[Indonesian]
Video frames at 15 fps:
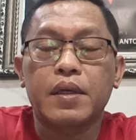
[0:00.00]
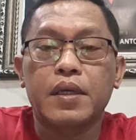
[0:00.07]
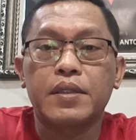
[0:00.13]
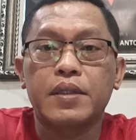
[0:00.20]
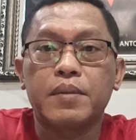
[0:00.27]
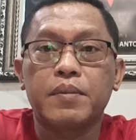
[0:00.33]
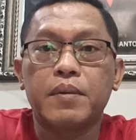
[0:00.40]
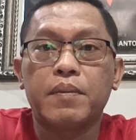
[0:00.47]

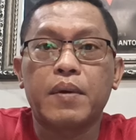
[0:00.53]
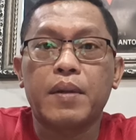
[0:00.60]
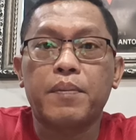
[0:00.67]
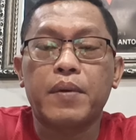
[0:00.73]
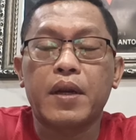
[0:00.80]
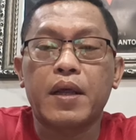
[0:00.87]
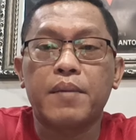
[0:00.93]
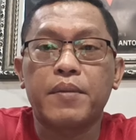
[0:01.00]
hanya
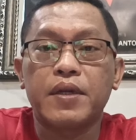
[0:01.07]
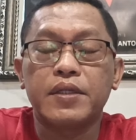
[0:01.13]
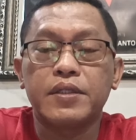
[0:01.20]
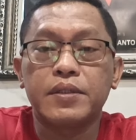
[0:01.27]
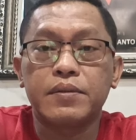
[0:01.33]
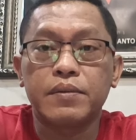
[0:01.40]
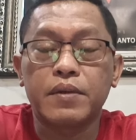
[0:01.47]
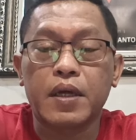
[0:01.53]
beberapa lama di
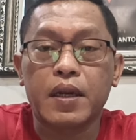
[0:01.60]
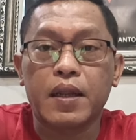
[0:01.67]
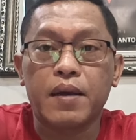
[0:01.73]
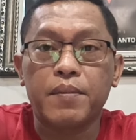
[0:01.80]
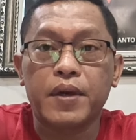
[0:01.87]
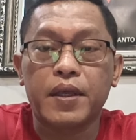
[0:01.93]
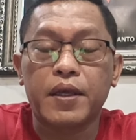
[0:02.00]
situ nggak lama